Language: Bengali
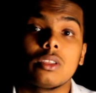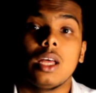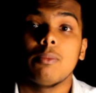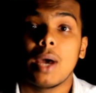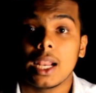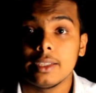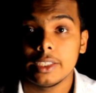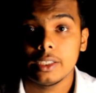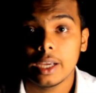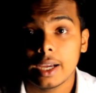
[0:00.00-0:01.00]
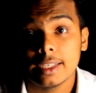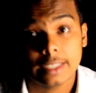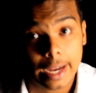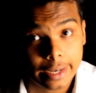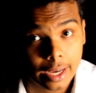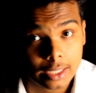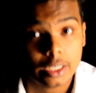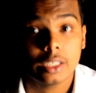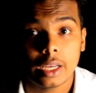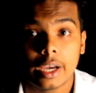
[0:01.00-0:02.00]
অর্থাৎ বাংলাদেশি টাকায় ষাট
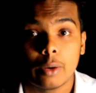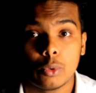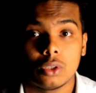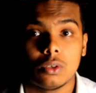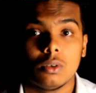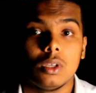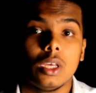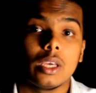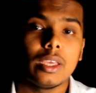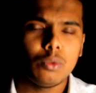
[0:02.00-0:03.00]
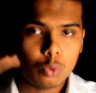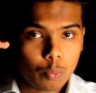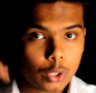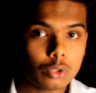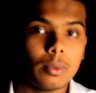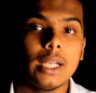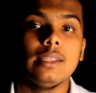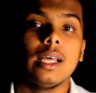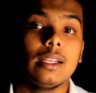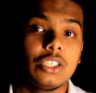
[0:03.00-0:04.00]
হাজার টাকার মতো কিন্তু
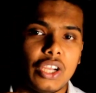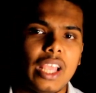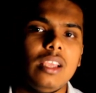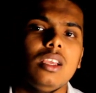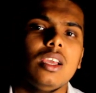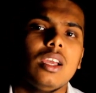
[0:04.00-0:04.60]
বর্তমানে তার সেই